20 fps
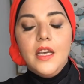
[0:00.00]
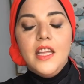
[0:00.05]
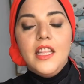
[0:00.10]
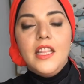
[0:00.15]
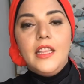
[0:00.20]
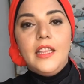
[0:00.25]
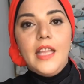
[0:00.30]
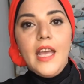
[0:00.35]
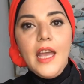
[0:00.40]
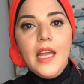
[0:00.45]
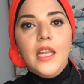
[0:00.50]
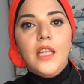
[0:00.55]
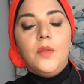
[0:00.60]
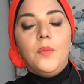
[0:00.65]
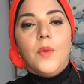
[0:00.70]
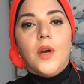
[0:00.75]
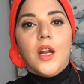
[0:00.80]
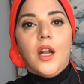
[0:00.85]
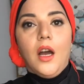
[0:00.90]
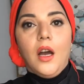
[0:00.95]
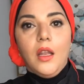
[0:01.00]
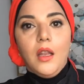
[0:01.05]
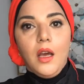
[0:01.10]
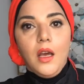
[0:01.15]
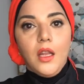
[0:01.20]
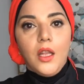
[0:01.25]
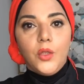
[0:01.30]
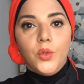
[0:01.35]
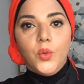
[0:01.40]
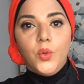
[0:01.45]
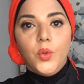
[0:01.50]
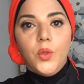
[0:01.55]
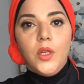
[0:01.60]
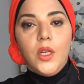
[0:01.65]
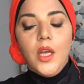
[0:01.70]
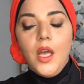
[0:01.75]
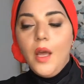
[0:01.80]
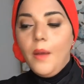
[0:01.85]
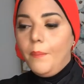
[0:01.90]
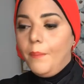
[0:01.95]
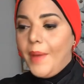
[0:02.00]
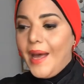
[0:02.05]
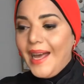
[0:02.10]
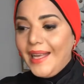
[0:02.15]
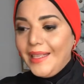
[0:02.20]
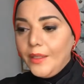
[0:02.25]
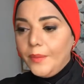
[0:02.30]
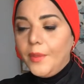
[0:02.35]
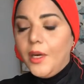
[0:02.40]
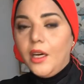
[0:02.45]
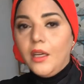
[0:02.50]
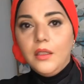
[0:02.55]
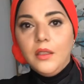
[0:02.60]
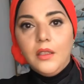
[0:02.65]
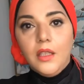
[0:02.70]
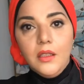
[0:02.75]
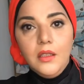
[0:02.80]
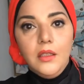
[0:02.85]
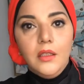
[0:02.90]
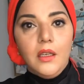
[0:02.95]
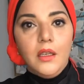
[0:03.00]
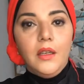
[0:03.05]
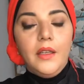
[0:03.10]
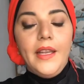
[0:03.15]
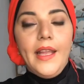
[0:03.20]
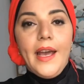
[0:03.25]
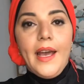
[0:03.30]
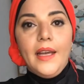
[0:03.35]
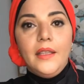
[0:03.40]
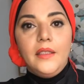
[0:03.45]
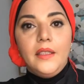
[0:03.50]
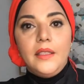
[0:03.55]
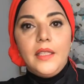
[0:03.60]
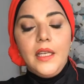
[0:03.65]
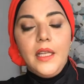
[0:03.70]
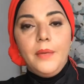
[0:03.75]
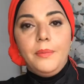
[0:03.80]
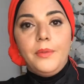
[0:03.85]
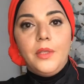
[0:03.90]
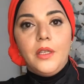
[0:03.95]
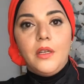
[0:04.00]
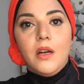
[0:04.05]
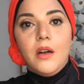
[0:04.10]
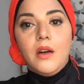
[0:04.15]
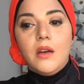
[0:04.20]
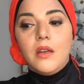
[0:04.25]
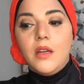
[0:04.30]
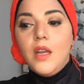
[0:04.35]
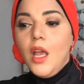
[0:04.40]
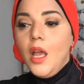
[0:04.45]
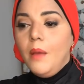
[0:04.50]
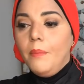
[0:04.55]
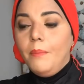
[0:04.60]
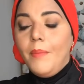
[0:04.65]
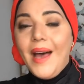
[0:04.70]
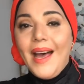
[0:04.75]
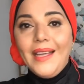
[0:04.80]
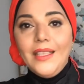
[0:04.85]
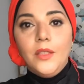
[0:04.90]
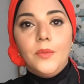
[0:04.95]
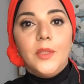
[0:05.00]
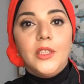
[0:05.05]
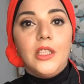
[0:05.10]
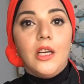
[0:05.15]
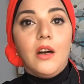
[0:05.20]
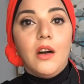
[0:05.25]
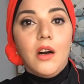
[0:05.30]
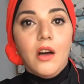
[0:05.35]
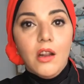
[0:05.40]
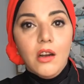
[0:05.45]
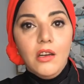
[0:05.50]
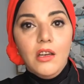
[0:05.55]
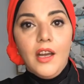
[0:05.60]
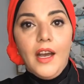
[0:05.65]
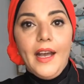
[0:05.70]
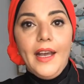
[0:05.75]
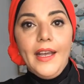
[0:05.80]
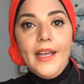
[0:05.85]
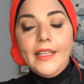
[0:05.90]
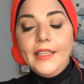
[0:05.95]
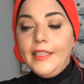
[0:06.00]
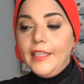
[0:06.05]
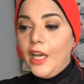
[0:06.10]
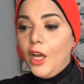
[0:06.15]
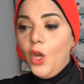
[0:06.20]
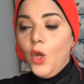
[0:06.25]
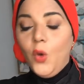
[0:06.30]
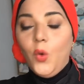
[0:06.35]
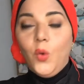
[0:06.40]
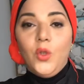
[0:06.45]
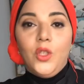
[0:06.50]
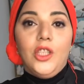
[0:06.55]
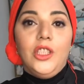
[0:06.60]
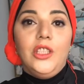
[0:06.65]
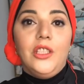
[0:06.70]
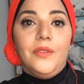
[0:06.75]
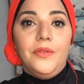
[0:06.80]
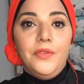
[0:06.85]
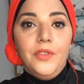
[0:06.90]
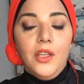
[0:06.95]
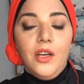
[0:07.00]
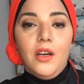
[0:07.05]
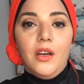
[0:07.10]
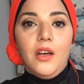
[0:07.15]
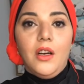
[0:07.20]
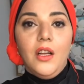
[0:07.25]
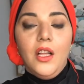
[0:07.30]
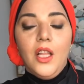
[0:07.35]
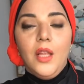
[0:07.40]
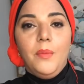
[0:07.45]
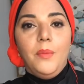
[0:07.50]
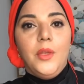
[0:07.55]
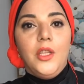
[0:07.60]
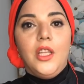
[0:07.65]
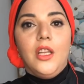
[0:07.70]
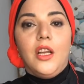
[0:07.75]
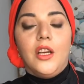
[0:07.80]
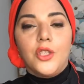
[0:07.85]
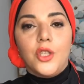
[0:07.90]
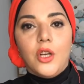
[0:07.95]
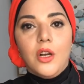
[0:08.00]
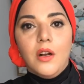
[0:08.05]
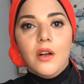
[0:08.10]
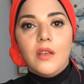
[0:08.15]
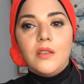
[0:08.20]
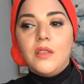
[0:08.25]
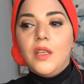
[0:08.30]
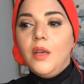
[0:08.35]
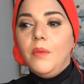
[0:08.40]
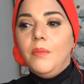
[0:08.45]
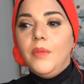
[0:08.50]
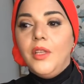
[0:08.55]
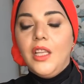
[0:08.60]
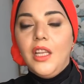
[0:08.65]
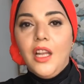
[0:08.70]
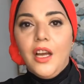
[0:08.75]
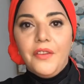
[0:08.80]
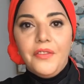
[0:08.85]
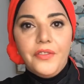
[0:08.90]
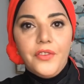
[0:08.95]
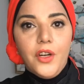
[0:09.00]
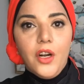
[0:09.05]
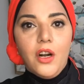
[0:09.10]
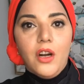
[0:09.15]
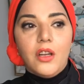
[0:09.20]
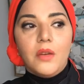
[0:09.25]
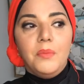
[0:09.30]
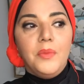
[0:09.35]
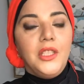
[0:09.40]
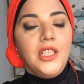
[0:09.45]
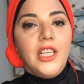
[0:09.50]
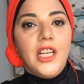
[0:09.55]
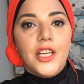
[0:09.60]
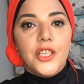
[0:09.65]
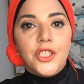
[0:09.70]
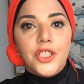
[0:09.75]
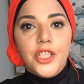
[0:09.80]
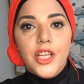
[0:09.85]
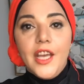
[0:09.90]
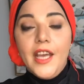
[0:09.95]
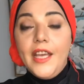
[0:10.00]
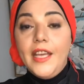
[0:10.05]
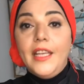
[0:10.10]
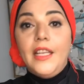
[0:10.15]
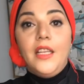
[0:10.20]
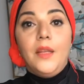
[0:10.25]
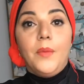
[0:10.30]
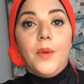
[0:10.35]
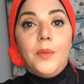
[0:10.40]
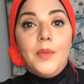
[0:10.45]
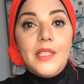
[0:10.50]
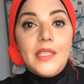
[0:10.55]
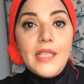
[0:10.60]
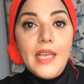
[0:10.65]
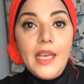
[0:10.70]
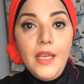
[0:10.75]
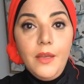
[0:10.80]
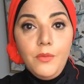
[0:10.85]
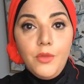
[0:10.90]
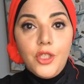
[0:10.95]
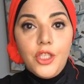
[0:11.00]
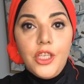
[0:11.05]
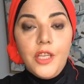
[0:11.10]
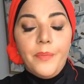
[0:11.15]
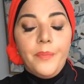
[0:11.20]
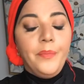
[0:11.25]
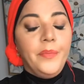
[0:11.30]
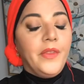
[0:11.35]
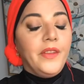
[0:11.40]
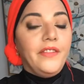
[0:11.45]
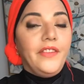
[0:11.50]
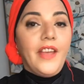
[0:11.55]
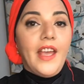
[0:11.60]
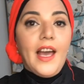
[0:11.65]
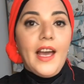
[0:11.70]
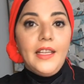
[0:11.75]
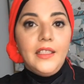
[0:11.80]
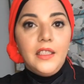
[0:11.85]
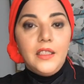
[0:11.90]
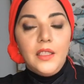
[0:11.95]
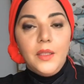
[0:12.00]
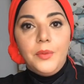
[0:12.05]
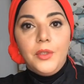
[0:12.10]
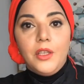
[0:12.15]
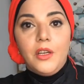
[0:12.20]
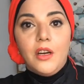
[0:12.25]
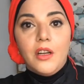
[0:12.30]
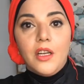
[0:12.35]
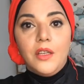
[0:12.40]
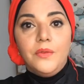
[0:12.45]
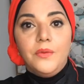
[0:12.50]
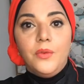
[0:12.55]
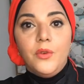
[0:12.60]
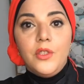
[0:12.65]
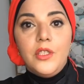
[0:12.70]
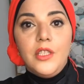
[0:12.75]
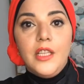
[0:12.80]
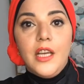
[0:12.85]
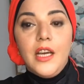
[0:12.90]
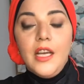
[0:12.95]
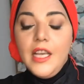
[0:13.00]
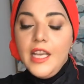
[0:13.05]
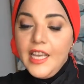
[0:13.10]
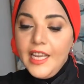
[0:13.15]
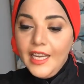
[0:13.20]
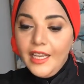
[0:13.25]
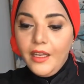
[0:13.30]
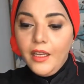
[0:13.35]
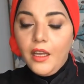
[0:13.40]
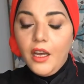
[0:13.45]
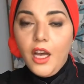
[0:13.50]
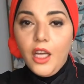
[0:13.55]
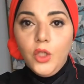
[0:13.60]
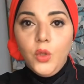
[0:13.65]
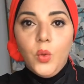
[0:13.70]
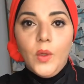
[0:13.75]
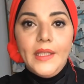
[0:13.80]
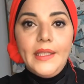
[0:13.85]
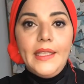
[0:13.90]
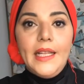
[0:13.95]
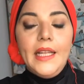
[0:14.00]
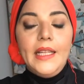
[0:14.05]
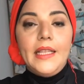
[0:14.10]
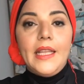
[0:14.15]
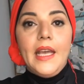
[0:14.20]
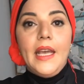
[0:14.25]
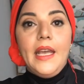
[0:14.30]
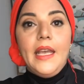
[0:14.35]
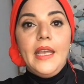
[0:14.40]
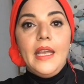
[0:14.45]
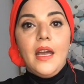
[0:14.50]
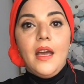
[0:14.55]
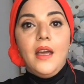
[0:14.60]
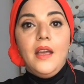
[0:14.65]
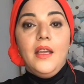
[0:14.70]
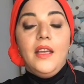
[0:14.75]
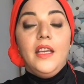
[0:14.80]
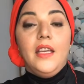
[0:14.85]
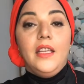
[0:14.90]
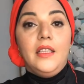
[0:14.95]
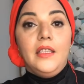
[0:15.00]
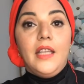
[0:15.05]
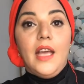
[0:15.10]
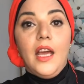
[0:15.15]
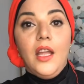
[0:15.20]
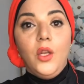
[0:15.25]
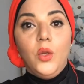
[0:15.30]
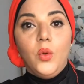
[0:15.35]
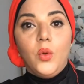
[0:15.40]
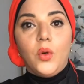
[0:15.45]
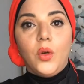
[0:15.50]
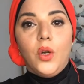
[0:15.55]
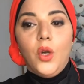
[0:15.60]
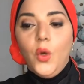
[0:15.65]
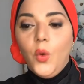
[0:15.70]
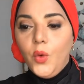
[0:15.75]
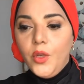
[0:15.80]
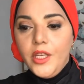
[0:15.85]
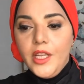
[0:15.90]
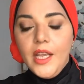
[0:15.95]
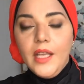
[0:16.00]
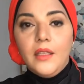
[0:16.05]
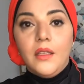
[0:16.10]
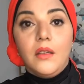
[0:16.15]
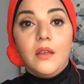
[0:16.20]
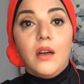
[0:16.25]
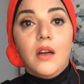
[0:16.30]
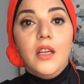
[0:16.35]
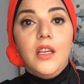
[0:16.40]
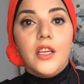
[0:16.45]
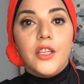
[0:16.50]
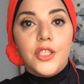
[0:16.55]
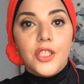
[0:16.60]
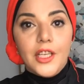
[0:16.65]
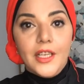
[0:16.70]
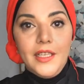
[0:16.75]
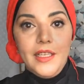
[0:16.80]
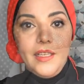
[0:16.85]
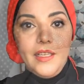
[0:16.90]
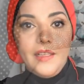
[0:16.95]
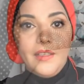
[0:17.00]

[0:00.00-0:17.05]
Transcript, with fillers: تالت مرحلة على طول بعد ما خططنا لإعادة الابتكار بعد ما طهرنا حياتنا ونظفناها من الأشخاص من الأفكار من الأشياء اللي ما بتساهمش في إعادة ابتكار أنفسنا الخطوة الثالثة هي التأنق وإن إحنا نغير شكلنا